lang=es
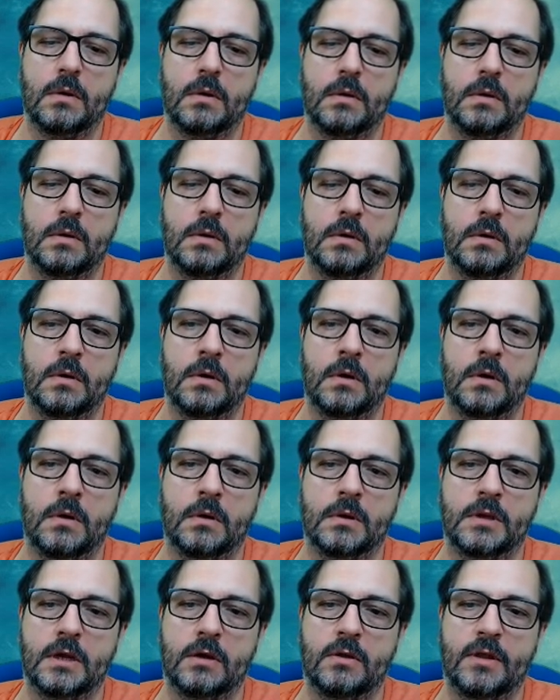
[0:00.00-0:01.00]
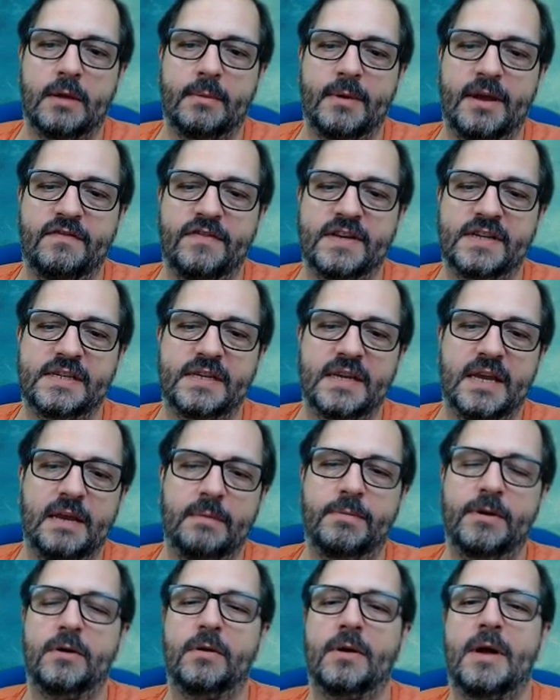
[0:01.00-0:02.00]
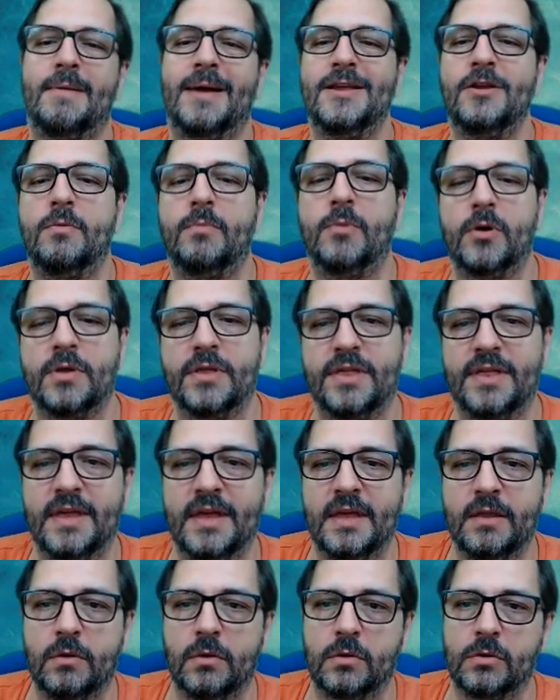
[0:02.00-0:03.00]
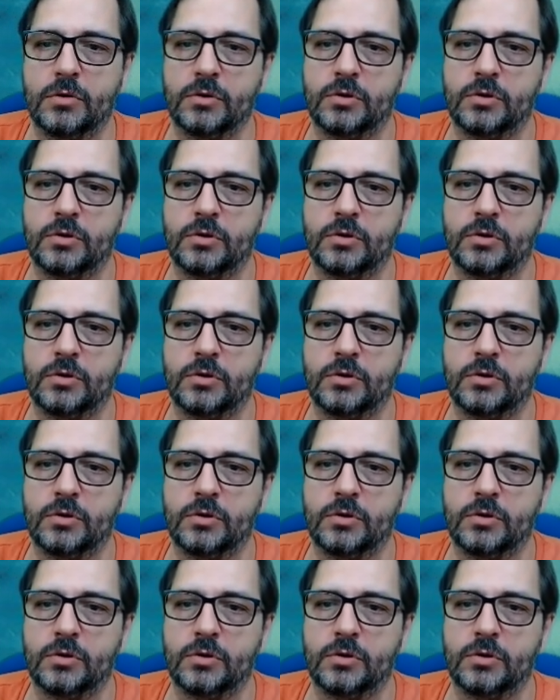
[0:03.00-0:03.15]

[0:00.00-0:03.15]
No, tengo dama F6, pero caballo por C2.